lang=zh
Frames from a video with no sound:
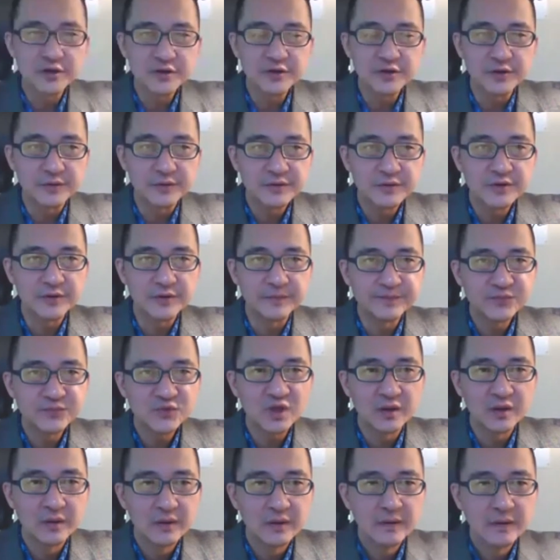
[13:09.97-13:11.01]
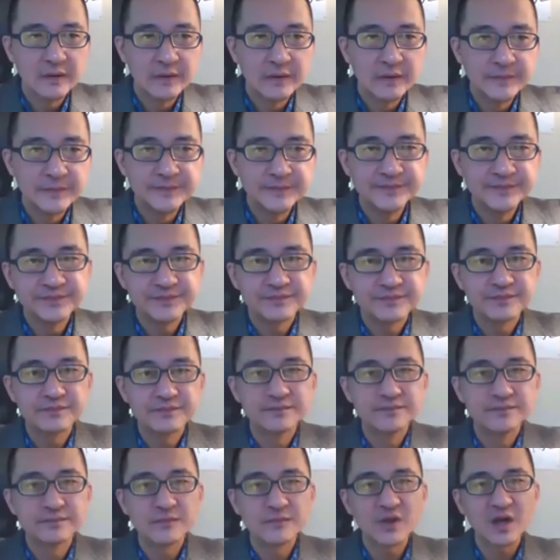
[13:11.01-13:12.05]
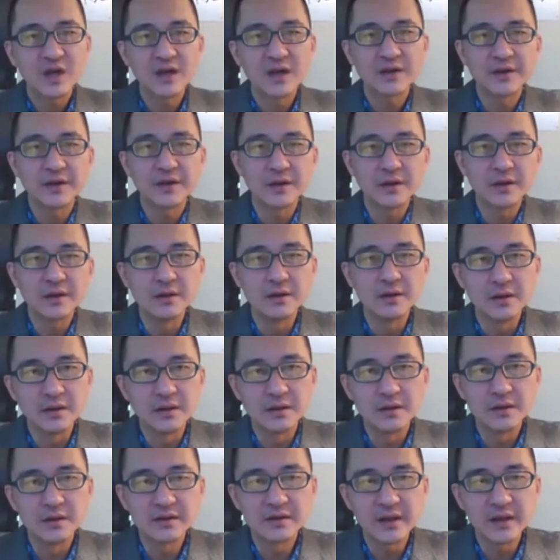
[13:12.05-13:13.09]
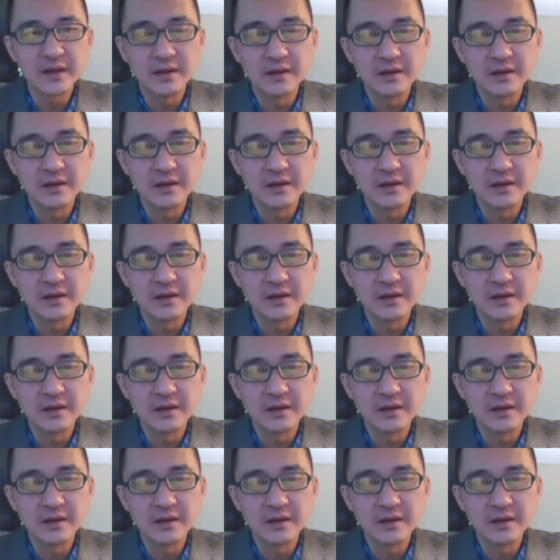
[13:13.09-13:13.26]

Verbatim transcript: 是一定会把整个国际政治和美国都拖入到一些